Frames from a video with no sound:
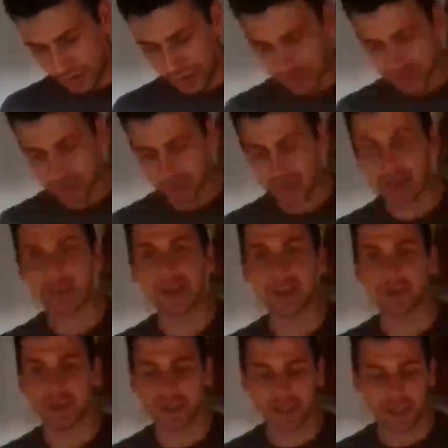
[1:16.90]
Cara, eu só quero dar
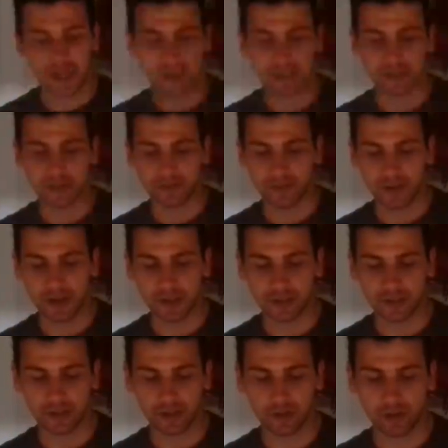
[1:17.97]
dois reais na
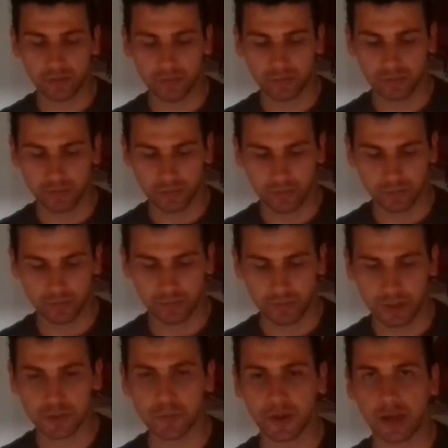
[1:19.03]
oferta. Tem como.
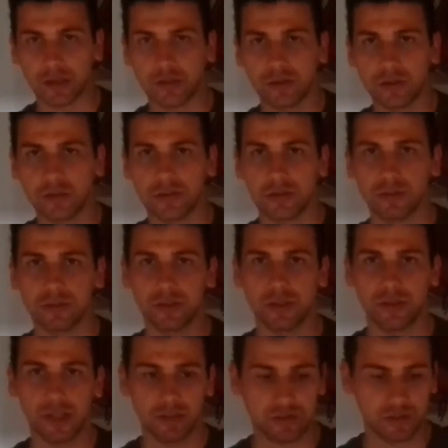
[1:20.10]
Posso pegar troco? Eu
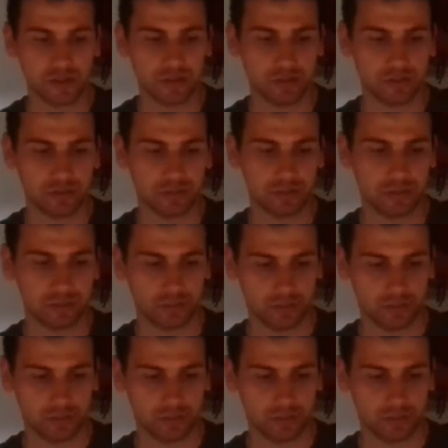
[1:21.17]
tenho cinco.